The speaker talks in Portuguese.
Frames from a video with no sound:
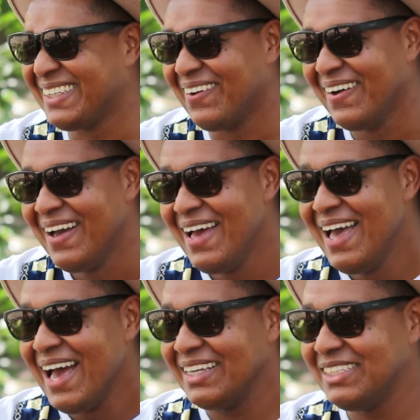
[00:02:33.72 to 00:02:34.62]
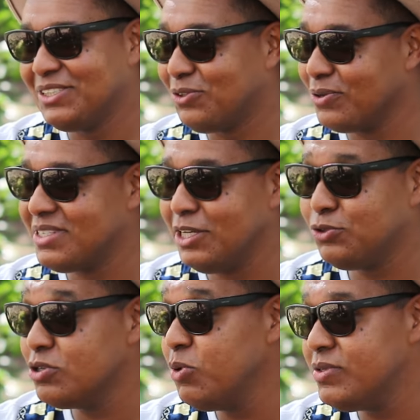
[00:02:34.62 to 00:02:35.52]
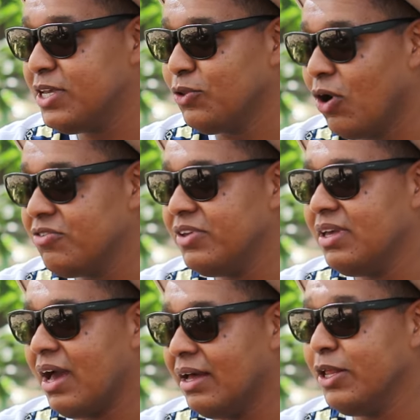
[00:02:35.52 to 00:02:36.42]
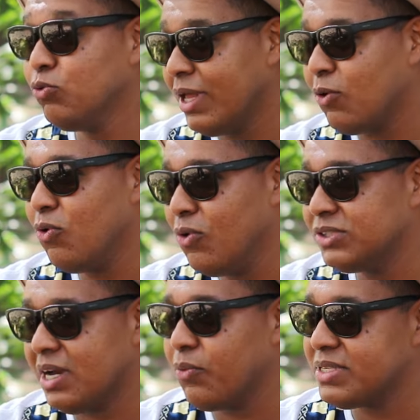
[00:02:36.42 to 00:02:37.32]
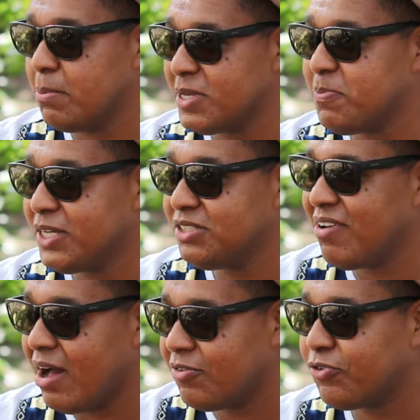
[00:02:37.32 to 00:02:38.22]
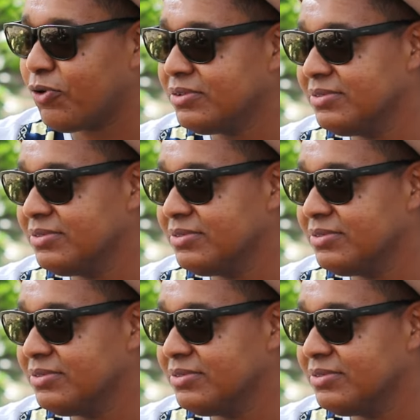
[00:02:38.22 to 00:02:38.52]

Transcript: então a gente trouxe desde 2019 a Nego Nagô já com essa perspectiva afro.